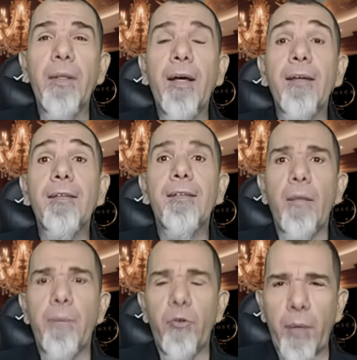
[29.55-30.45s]
e simples
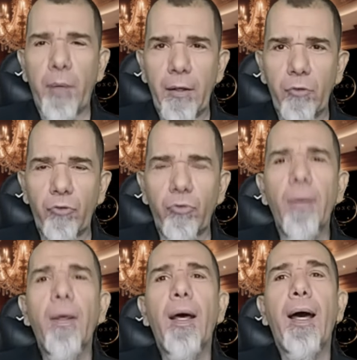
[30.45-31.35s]
para isso:
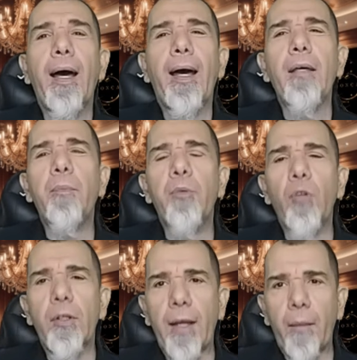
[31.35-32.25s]
a
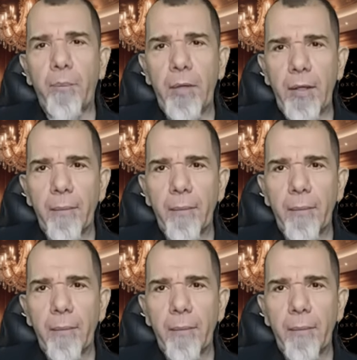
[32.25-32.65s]
hipnoterapia.